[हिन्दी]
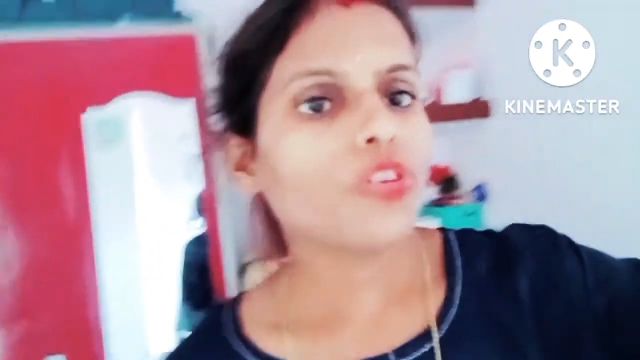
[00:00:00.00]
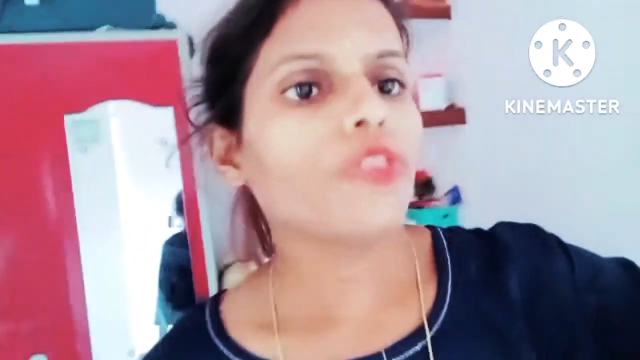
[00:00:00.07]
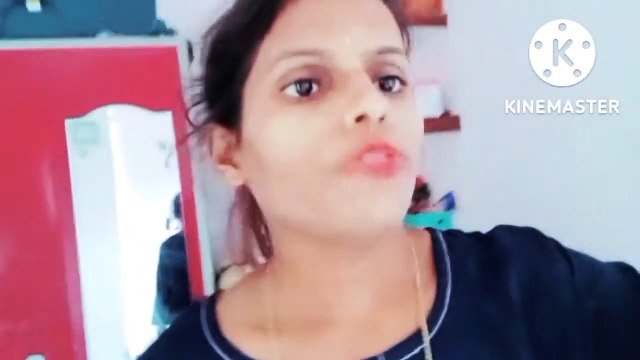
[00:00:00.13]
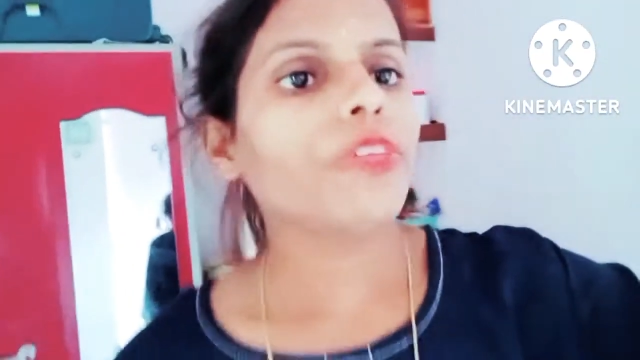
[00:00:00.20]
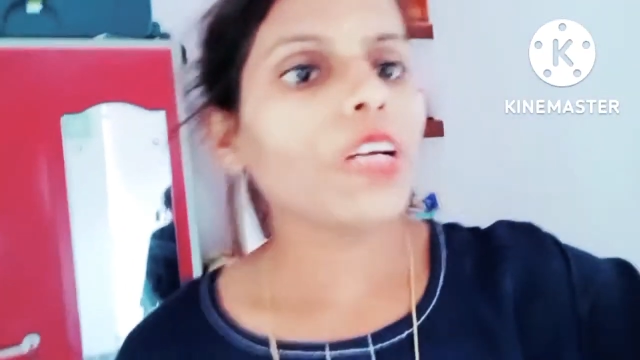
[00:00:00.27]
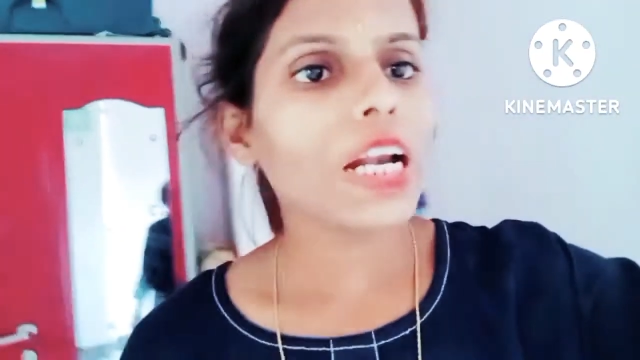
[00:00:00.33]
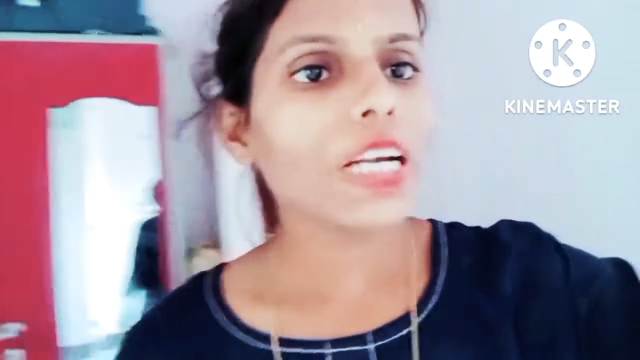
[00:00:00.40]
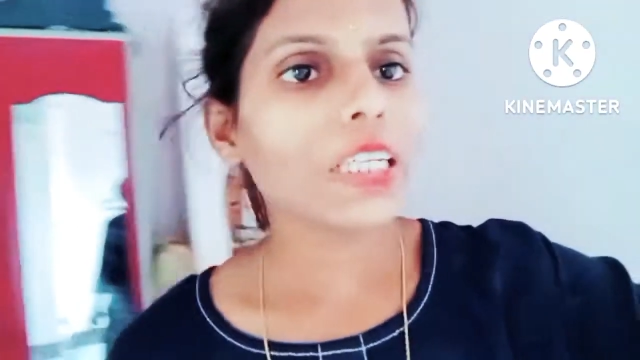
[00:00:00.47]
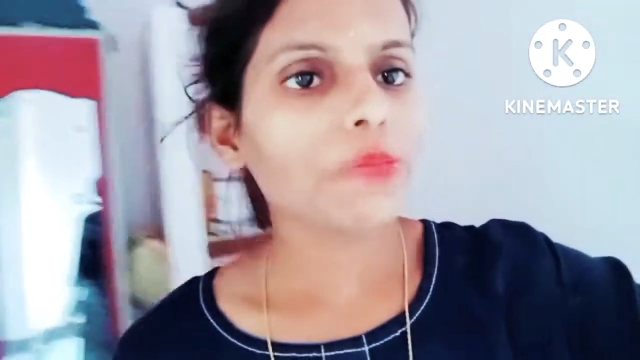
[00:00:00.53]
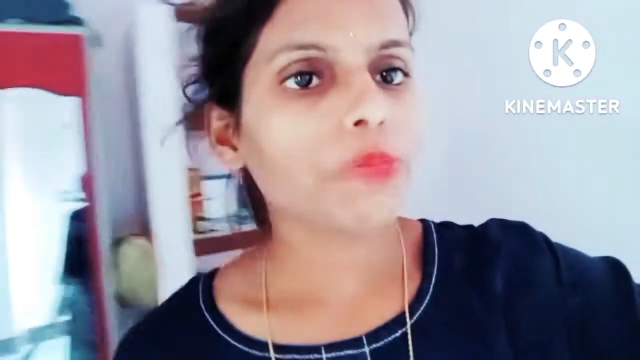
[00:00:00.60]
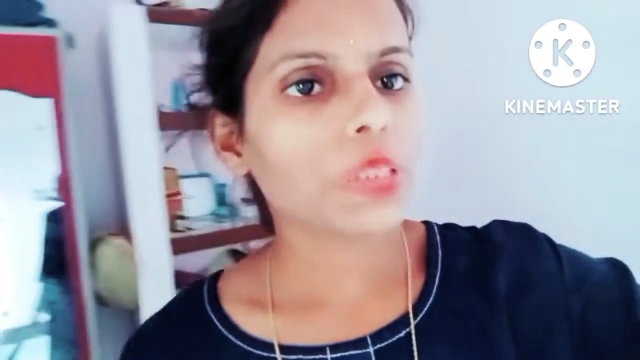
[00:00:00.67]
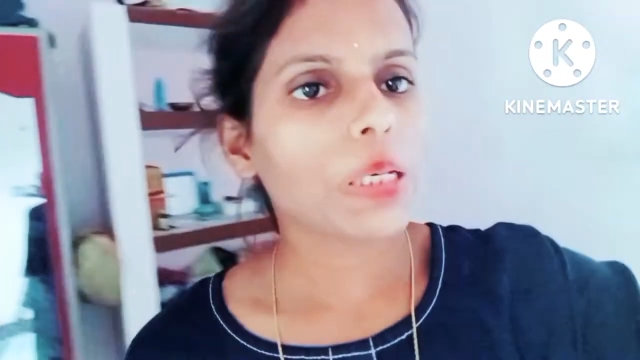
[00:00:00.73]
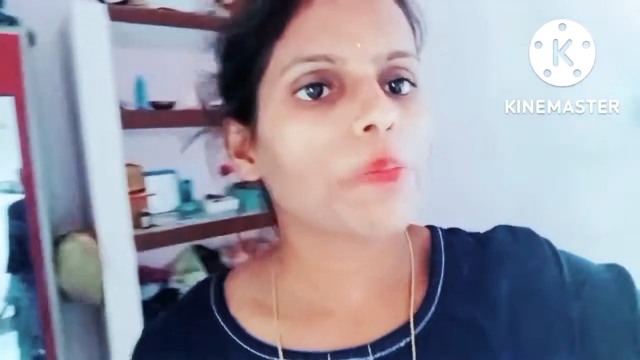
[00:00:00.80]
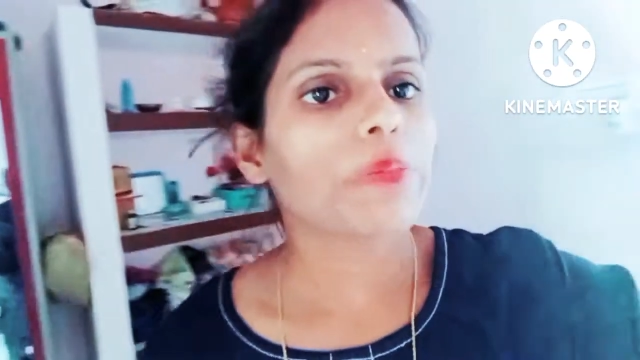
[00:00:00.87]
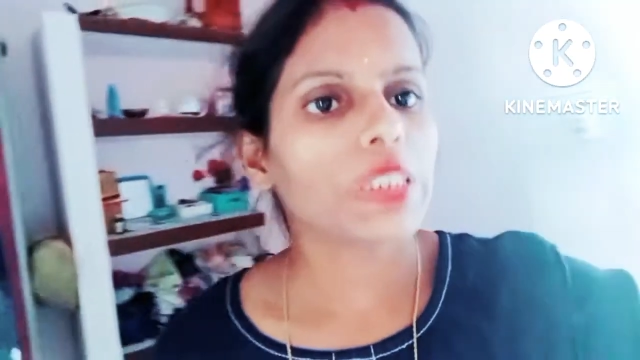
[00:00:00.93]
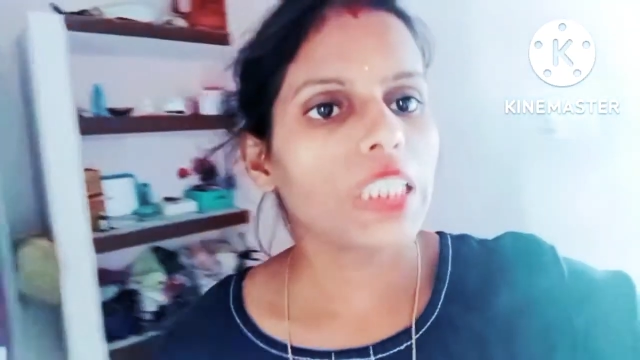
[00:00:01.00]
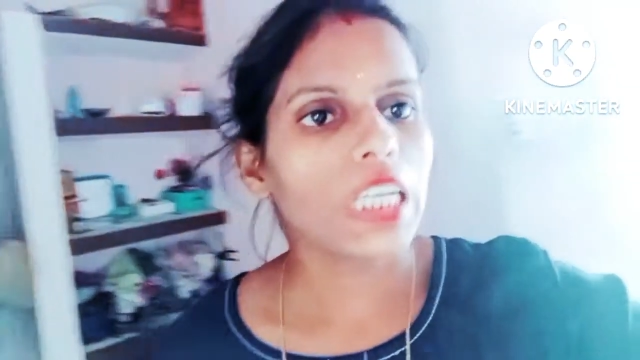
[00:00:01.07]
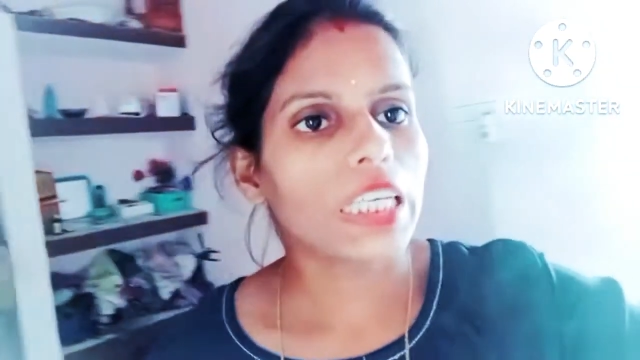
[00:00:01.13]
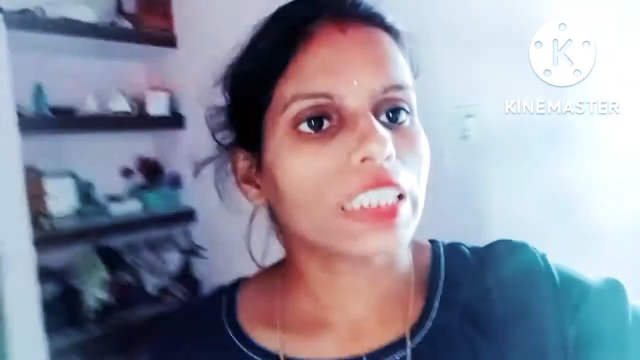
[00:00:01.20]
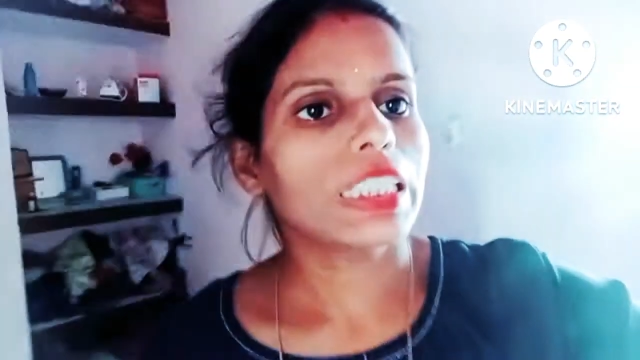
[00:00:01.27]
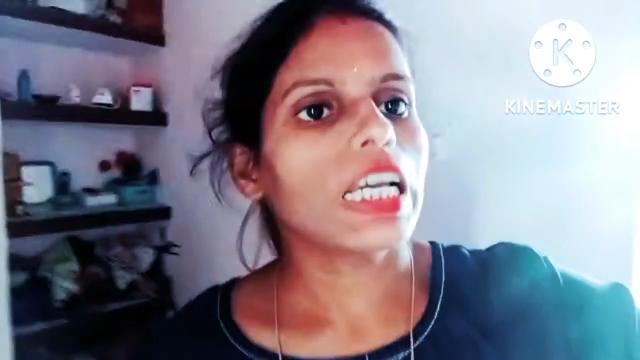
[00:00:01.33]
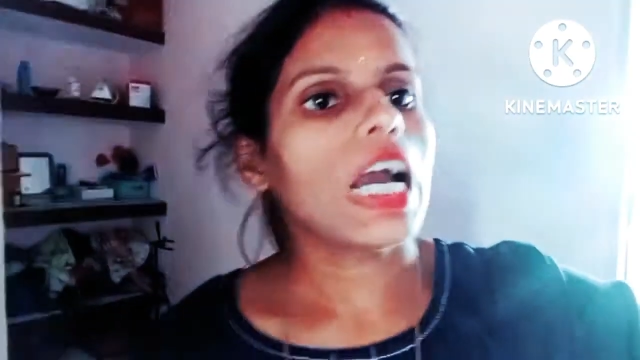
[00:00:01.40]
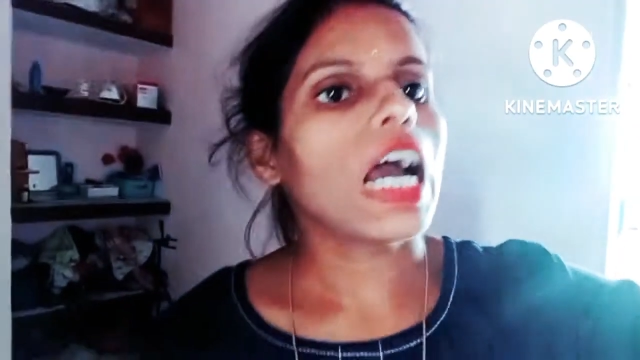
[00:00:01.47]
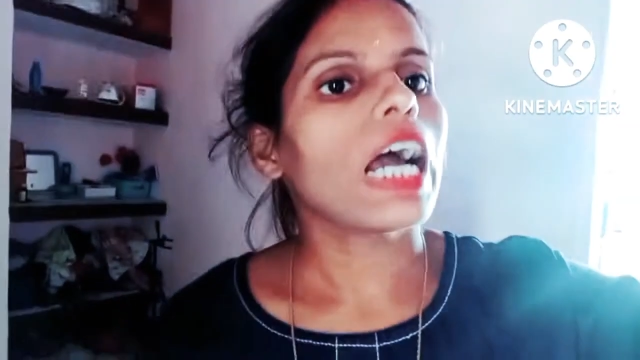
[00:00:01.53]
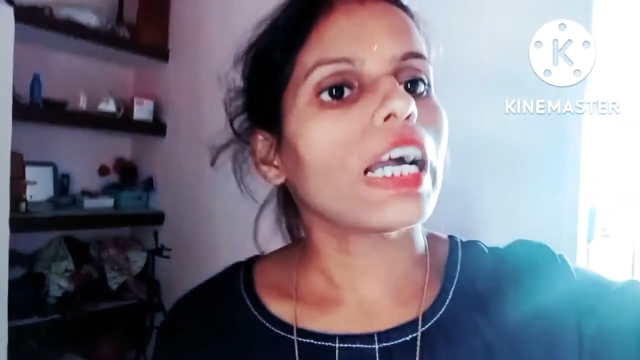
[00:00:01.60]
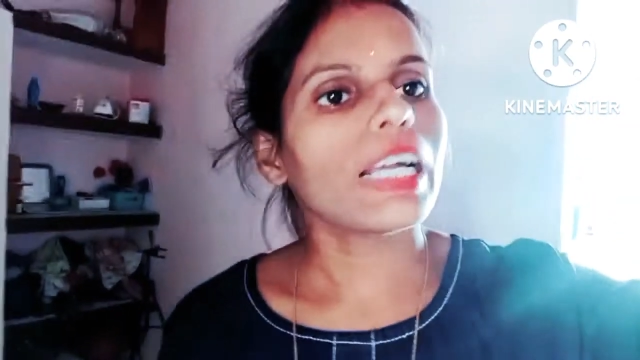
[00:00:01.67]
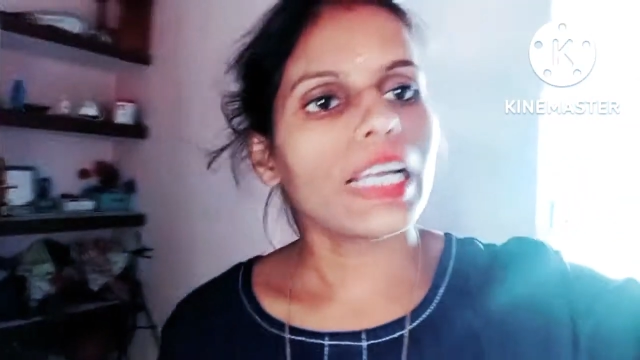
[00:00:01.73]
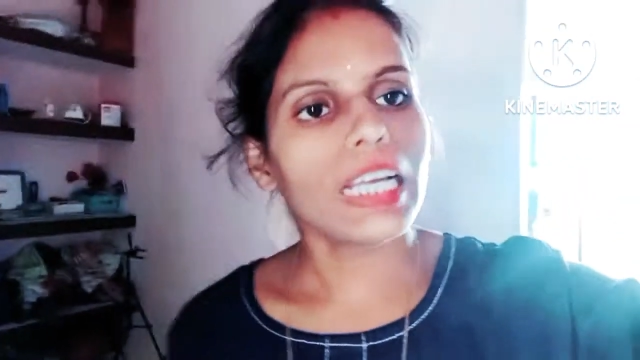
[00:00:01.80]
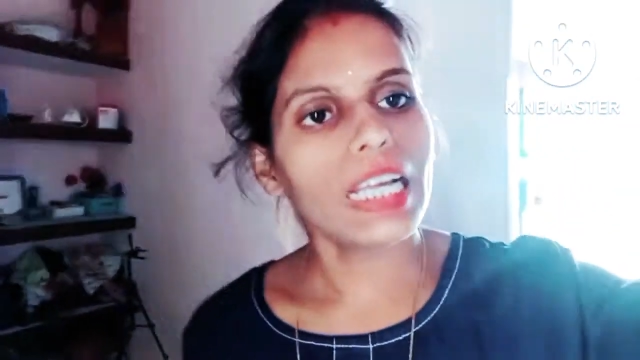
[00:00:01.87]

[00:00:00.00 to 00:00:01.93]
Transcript: सो so फ्रेंड हम सब्जी लेके आ